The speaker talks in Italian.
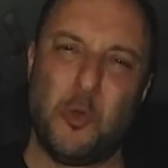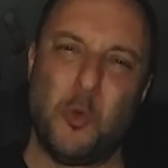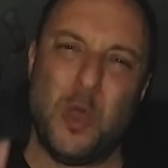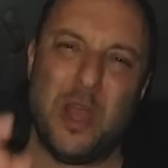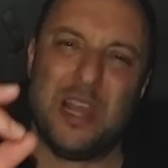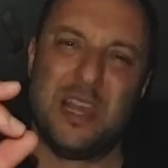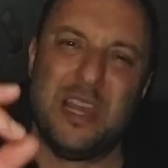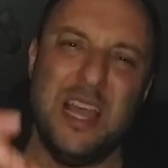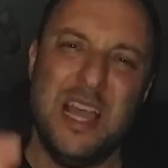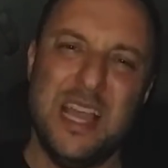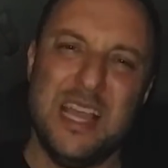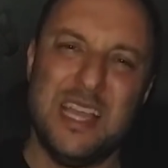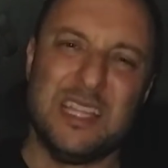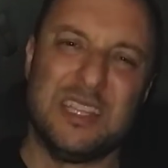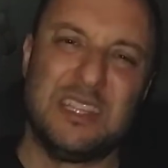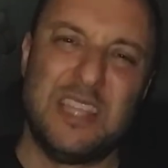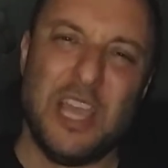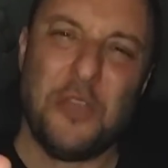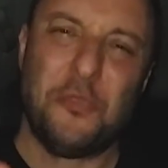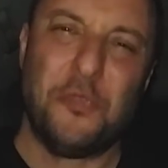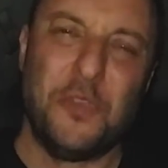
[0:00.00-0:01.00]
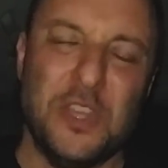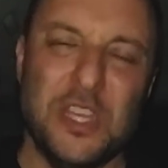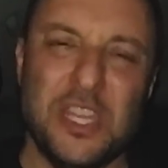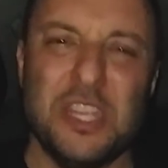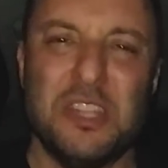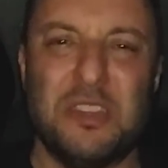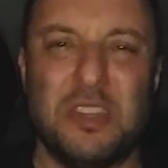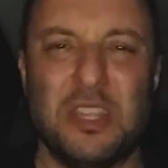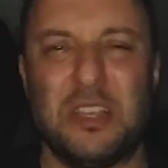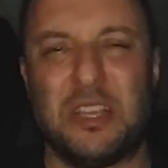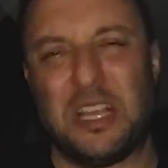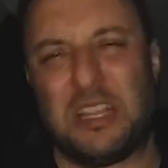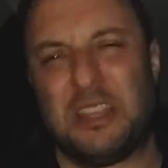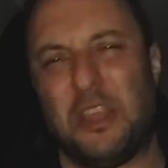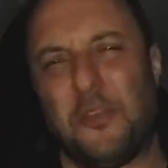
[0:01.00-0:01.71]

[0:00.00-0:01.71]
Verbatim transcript: quel definitivo, che